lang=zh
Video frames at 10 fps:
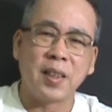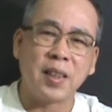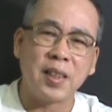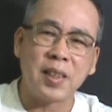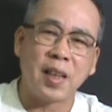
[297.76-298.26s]

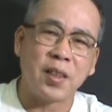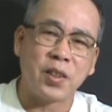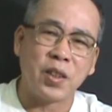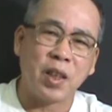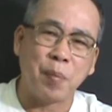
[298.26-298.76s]
黑上
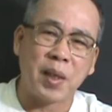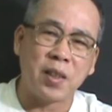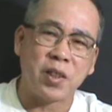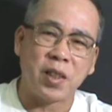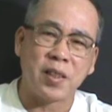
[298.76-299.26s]
黑板
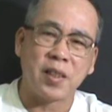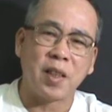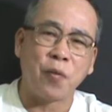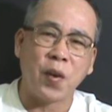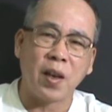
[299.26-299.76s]
上写字
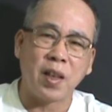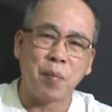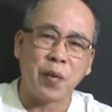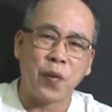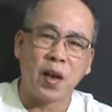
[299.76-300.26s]
呀，放要
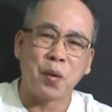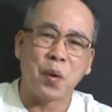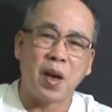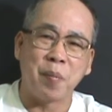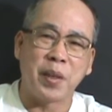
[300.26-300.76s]
么放
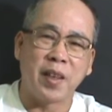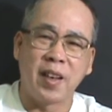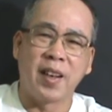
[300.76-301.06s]
光明。